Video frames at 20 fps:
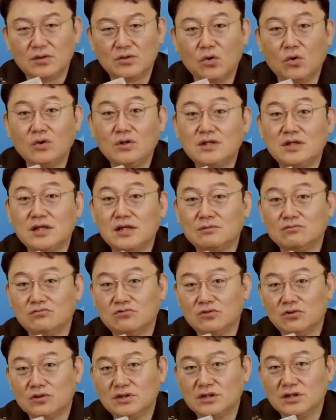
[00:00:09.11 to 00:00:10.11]
독재가
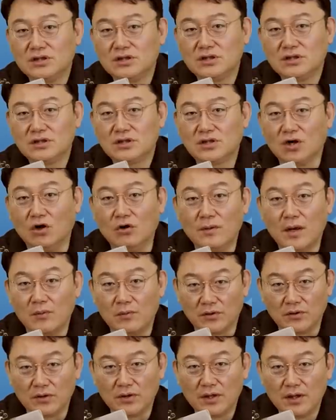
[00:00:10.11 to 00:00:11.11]
무엇인지를
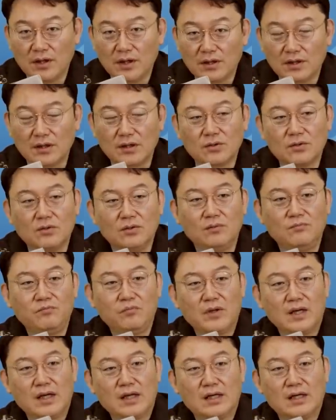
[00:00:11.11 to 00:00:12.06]
경험해본 그리고